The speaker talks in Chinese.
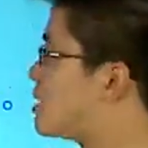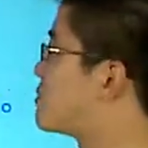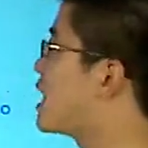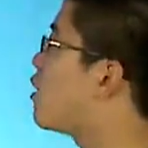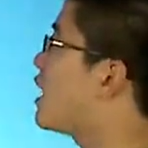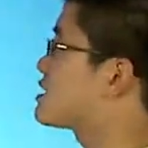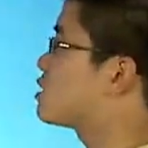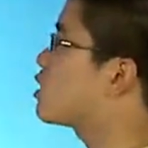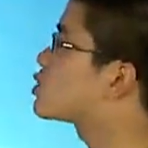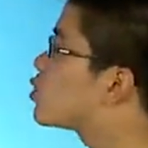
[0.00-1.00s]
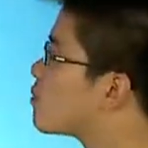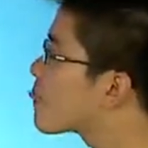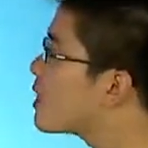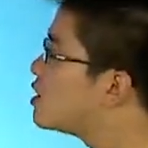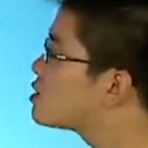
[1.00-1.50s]
怎么样画线段图？
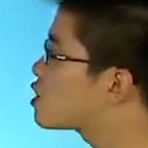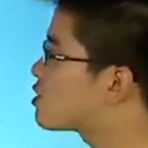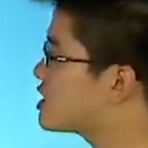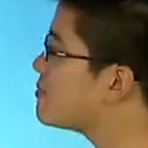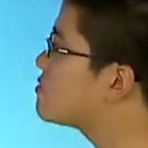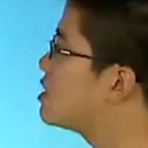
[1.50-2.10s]
首先，